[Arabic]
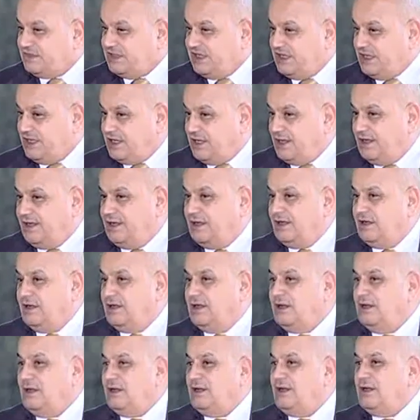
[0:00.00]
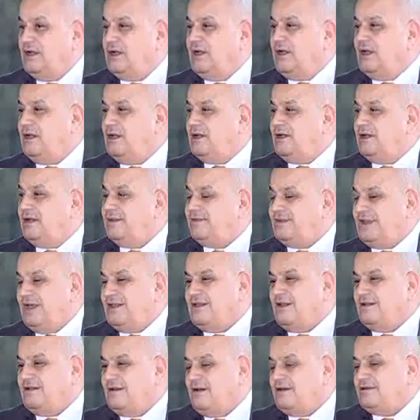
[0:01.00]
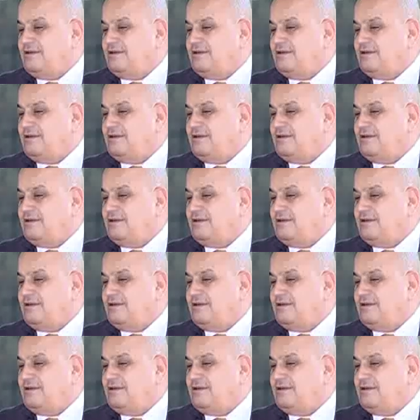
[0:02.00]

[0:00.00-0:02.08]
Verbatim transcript: تقل ابتدى